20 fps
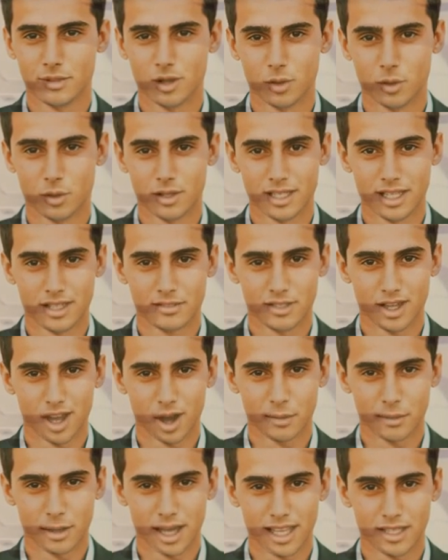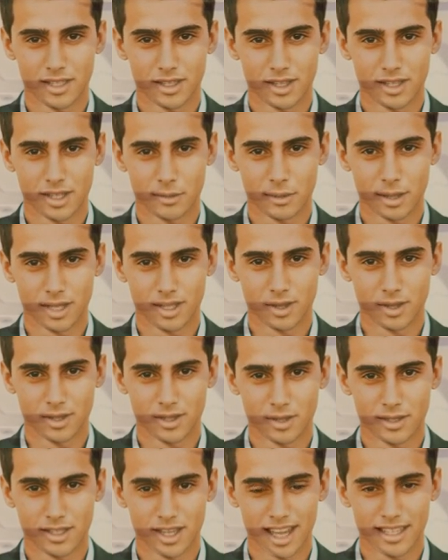Questi fenomeni sono spesso
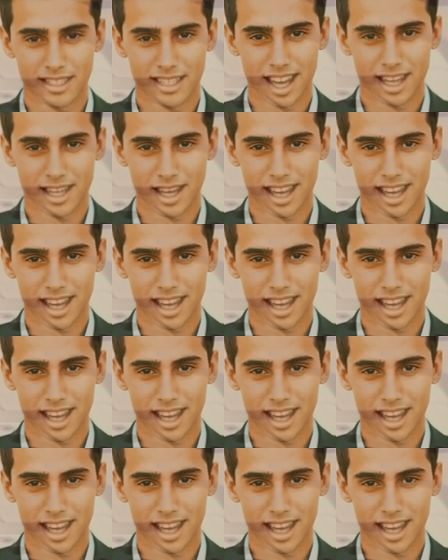associati a